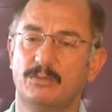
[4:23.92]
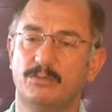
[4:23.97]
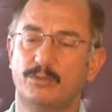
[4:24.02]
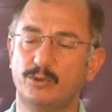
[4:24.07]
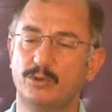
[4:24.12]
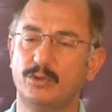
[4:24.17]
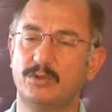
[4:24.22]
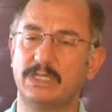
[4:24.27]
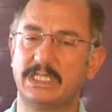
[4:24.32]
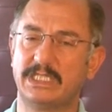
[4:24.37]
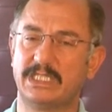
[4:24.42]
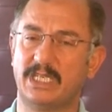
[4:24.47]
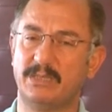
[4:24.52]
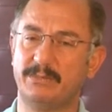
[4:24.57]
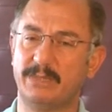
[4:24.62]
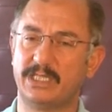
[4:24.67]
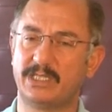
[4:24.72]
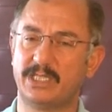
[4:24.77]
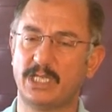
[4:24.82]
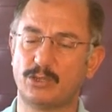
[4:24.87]
Bunun
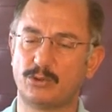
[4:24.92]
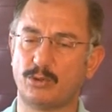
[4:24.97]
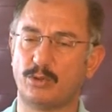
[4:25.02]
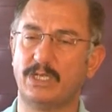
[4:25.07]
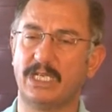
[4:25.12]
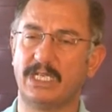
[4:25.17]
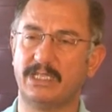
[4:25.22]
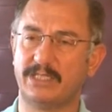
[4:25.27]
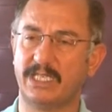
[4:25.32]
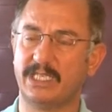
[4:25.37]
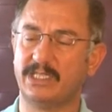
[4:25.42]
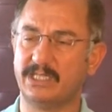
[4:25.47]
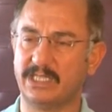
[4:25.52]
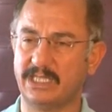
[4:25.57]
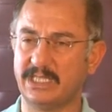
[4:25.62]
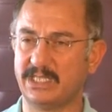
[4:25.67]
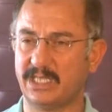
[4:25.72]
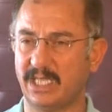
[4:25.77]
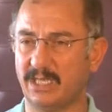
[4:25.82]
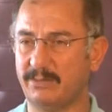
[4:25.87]
İslamiyet'ten sonra yani
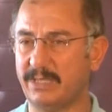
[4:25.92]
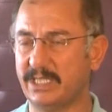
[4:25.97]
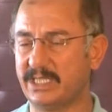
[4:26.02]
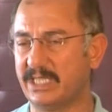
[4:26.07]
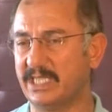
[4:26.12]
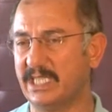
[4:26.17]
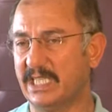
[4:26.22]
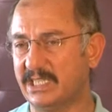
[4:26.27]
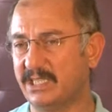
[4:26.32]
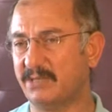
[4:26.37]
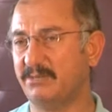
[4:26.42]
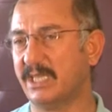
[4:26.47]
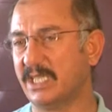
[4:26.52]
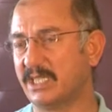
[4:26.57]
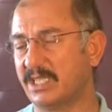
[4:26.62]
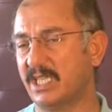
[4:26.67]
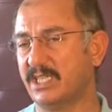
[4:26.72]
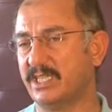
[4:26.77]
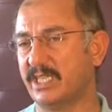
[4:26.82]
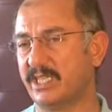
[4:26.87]
İslamiyet'te resim
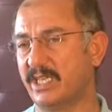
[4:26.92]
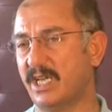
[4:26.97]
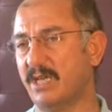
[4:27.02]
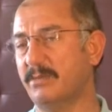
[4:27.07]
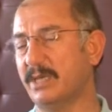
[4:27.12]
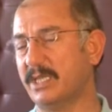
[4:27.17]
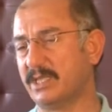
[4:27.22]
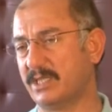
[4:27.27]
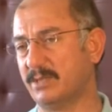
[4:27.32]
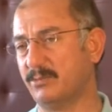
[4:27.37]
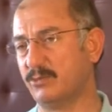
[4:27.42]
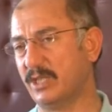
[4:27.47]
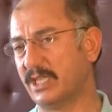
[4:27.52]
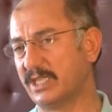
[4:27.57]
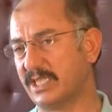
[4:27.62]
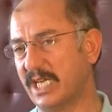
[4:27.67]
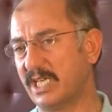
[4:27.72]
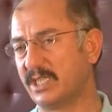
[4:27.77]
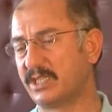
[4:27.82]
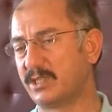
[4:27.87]
yasağına rağmen ki bu da
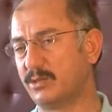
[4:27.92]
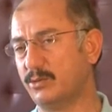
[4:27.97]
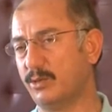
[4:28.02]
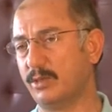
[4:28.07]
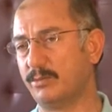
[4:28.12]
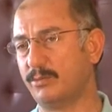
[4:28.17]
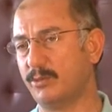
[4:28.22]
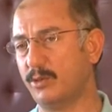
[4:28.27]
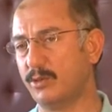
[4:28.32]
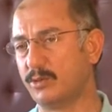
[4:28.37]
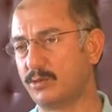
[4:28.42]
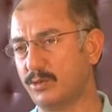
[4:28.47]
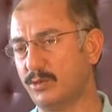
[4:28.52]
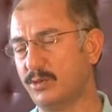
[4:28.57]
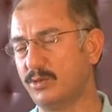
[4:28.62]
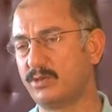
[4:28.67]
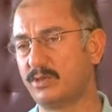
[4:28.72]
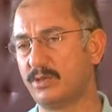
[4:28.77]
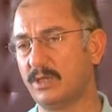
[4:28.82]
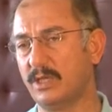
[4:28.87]
tartışılıyor
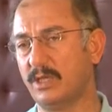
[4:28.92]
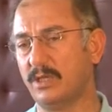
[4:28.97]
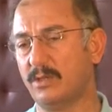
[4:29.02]
biliyorsunuz.